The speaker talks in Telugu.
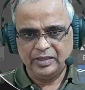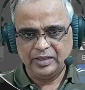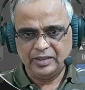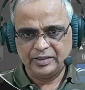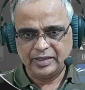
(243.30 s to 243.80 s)

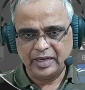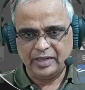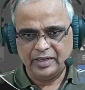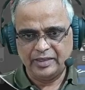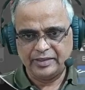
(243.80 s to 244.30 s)
ట్రా
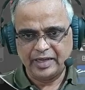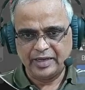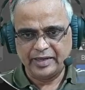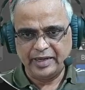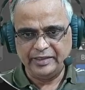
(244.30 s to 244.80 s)
ట్రాకర్
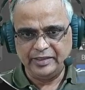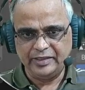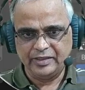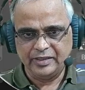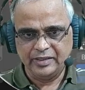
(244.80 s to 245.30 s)
యాడ్ అయింది
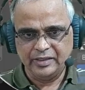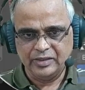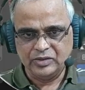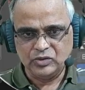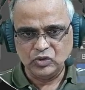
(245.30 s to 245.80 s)

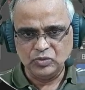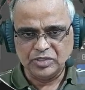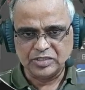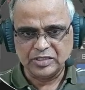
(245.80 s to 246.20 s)
జూమ్ చేస్తే